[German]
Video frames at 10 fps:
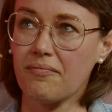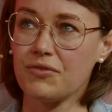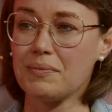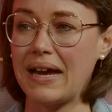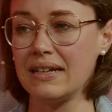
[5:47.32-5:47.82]

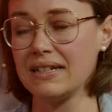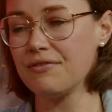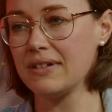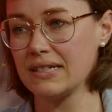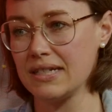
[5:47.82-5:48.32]
zum einen die
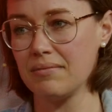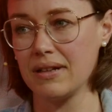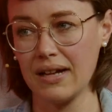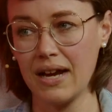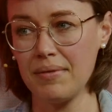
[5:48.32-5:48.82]

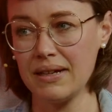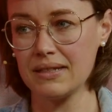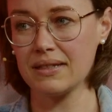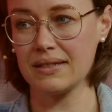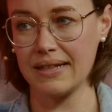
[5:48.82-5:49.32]
flexiblen
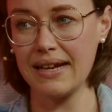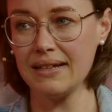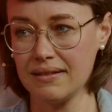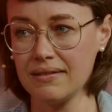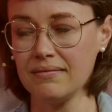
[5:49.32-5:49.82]

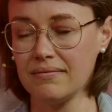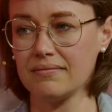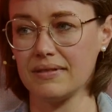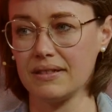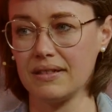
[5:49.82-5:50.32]
Arbeitszeiten,
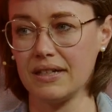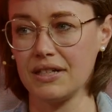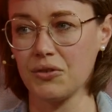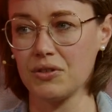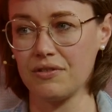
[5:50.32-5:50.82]
also da die
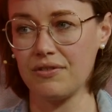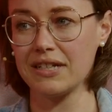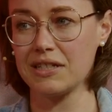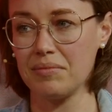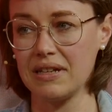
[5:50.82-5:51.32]
große
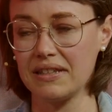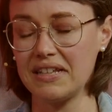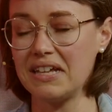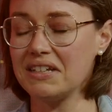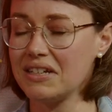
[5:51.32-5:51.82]

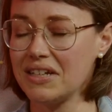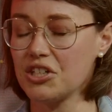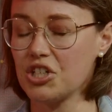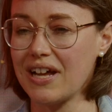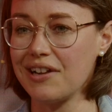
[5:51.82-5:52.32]
Flexibilität in der
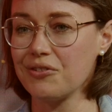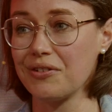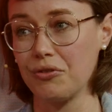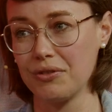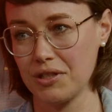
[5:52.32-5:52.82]
Gestaltung
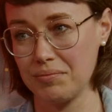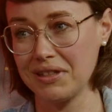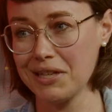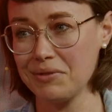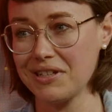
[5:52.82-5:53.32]
und das
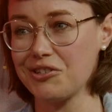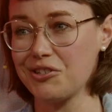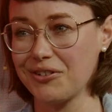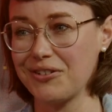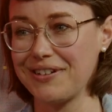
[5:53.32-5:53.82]

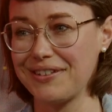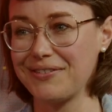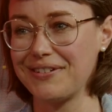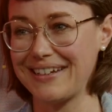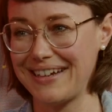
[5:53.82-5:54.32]
Betriebsrestaurant
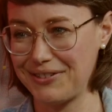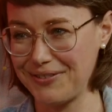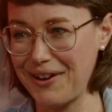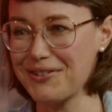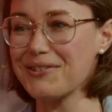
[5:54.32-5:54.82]
natürlich, hast du
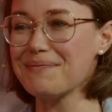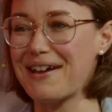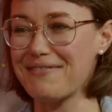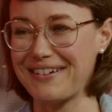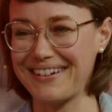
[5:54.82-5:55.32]
mhm. auch schon mehrfach